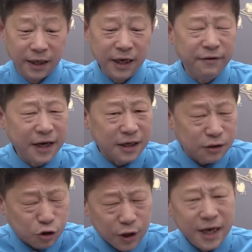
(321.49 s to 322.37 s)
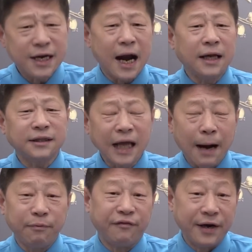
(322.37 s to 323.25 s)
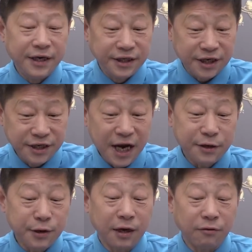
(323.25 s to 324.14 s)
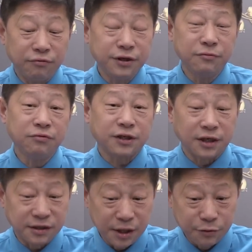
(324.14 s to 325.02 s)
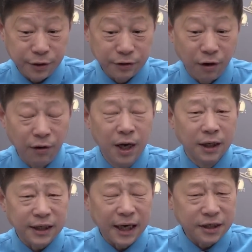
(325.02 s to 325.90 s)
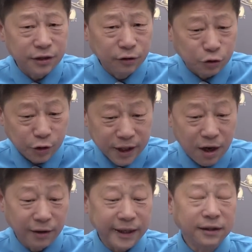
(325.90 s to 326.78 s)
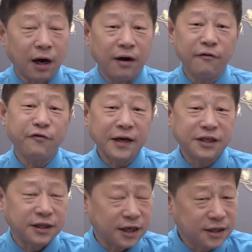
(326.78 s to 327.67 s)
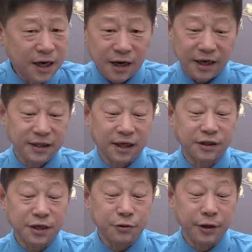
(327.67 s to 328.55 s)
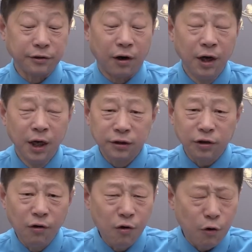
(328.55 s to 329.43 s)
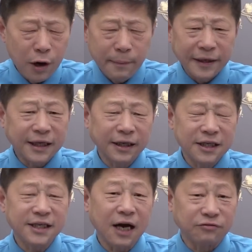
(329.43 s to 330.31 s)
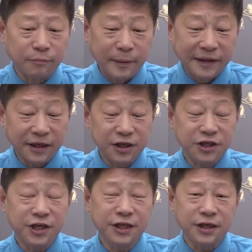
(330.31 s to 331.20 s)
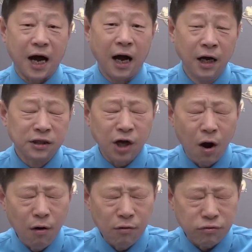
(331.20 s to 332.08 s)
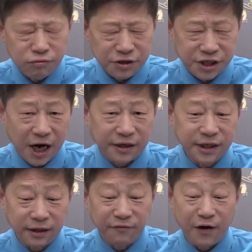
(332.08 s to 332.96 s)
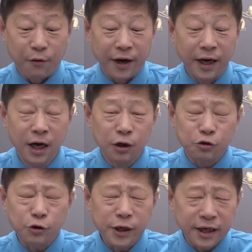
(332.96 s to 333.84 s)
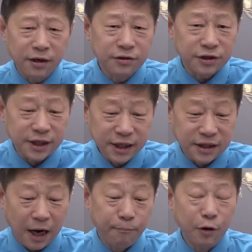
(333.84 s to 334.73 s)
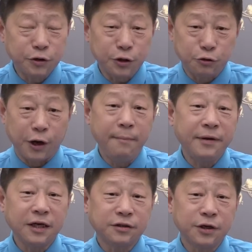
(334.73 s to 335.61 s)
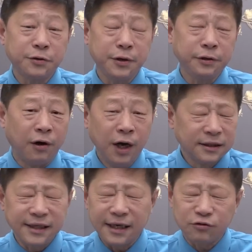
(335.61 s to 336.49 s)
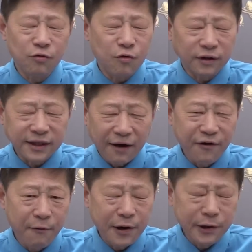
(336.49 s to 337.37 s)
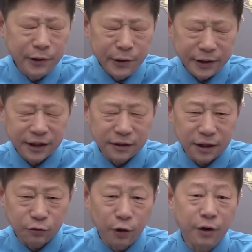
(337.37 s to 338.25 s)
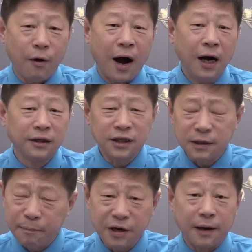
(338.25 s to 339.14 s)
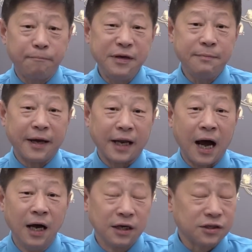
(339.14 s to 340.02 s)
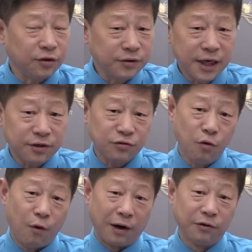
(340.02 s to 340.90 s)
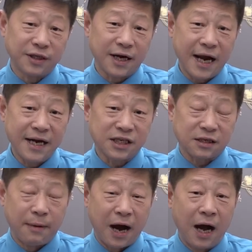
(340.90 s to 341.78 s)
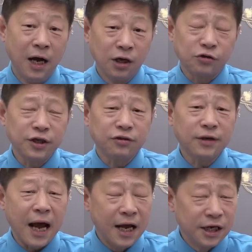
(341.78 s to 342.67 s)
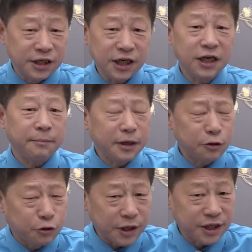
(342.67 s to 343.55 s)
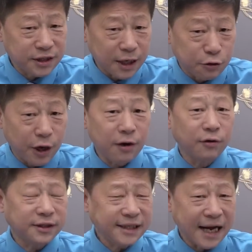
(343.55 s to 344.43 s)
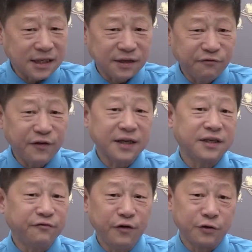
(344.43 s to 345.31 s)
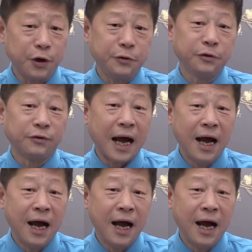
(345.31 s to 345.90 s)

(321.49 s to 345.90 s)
因为虽然大部分人已经厌倦了无休无止的政治运动，但是由最高领导人发起的任何一场政治运动，都会被他的下属、被他的执行者超乎想象的发挥，最后就是一场波及全民的政治运动，在中国大范围内的这个推广，那是不可避免的。首先就从。网络上开始嘛，所以说呢，习近平决心在全国再次发起“封桥运动”呢，